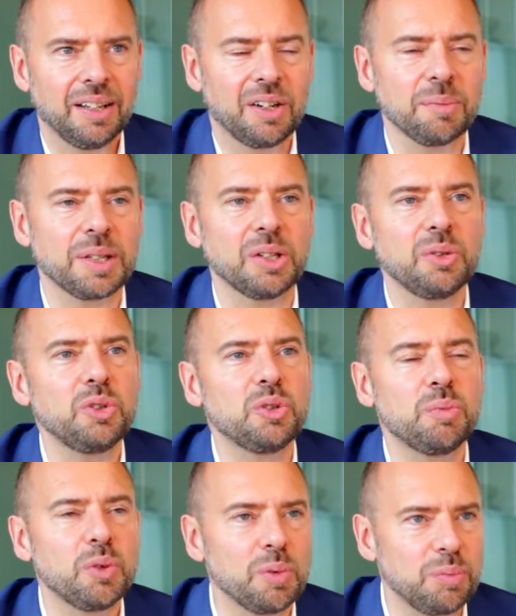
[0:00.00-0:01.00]
comme quelque chose
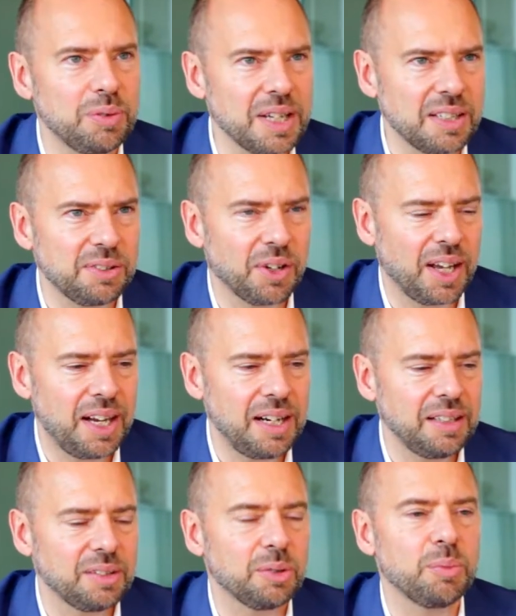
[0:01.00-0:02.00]
de beaucoup plus
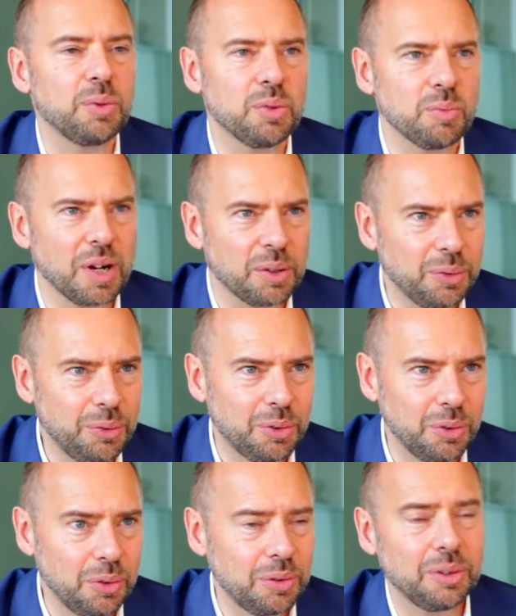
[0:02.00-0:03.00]
naturel, de beaucoup moins
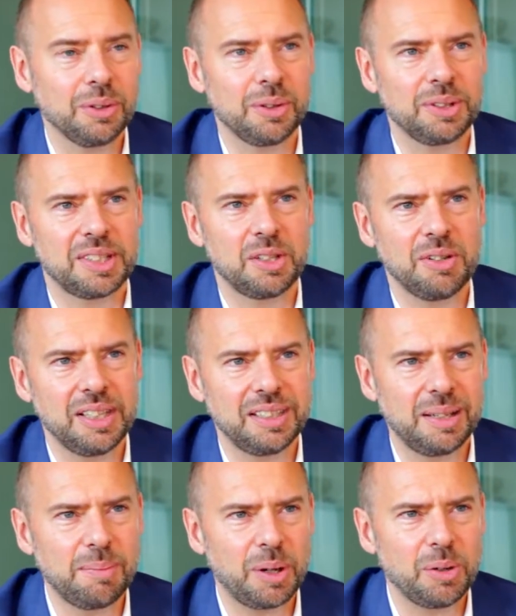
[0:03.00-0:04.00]
coûteux que ça ne
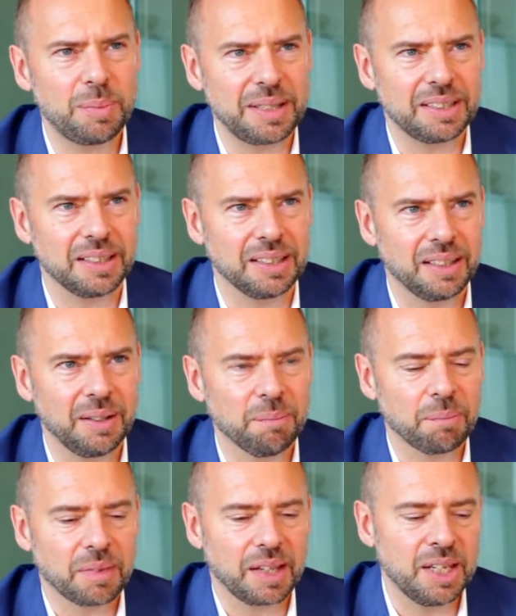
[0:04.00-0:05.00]
l'était par le passé.
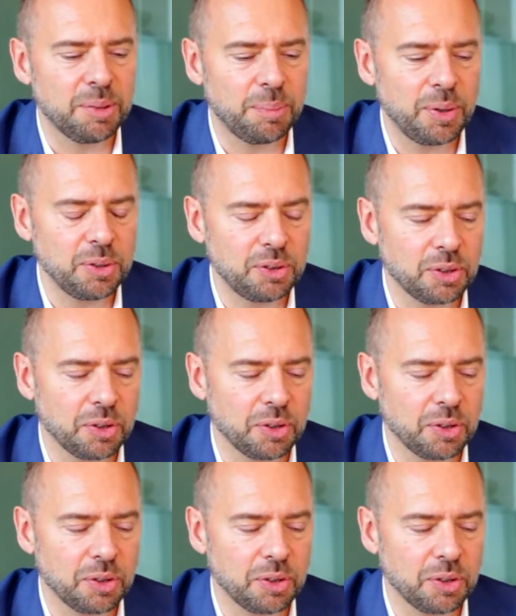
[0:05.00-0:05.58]
Et je pense